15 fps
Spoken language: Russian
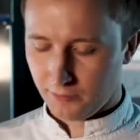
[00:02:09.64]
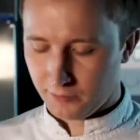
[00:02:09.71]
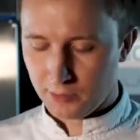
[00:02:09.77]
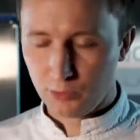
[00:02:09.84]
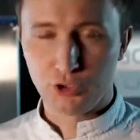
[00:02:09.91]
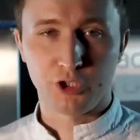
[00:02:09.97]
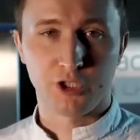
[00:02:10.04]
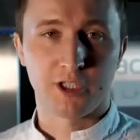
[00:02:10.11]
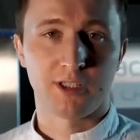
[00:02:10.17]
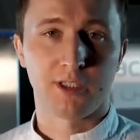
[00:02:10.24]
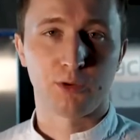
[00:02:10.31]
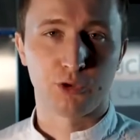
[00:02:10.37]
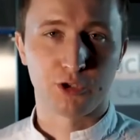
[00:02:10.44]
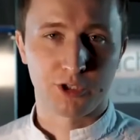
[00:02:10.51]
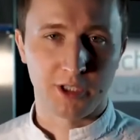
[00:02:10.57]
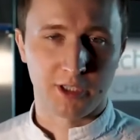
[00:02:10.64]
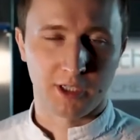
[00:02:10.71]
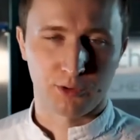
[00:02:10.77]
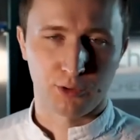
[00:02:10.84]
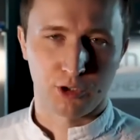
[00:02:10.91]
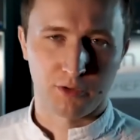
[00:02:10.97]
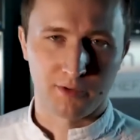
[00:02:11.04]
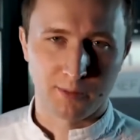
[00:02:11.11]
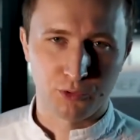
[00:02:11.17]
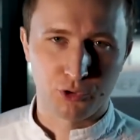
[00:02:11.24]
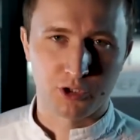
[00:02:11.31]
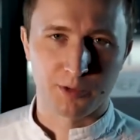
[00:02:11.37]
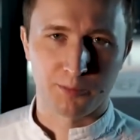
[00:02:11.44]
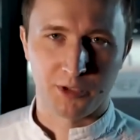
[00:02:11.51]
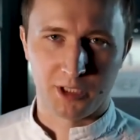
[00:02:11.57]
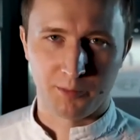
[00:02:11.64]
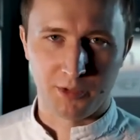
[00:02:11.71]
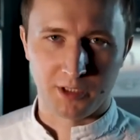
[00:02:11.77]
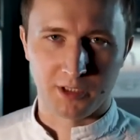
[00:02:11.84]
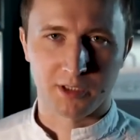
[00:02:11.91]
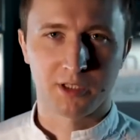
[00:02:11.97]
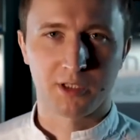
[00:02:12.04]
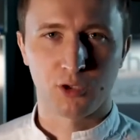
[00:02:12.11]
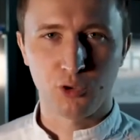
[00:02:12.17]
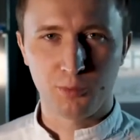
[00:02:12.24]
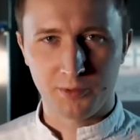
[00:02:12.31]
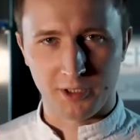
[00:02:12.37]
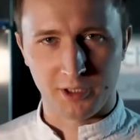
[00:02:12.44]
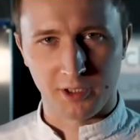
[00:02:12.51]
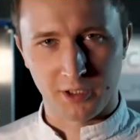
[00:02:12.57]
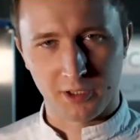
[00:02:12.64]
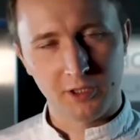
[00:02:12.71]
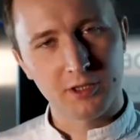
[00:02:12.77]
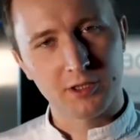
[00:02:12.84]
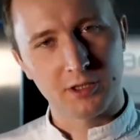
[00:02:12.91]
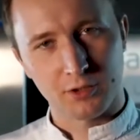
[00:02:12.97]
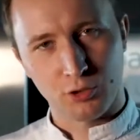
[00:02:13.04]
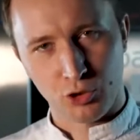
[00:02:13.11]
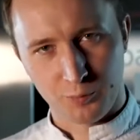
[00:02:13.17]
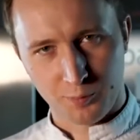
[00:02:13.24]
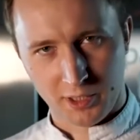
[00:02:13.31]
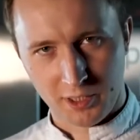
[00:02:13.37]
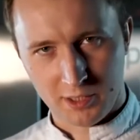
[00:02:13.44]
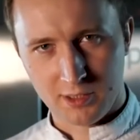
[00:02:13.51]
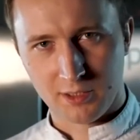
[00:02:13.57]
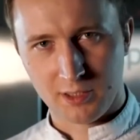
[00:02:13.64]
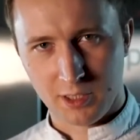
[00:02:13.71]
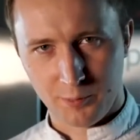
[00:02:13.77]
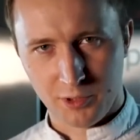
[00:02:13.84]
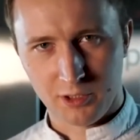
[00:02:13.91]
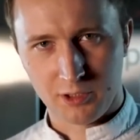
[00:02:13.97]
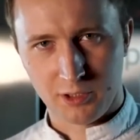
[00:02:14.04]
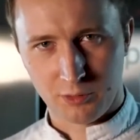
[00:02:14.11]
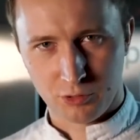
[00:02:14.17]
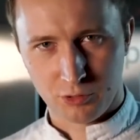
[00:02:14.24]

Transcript: В случае, если куски, которые вам нужно перебить, крупные, их стоит порезать на мелкие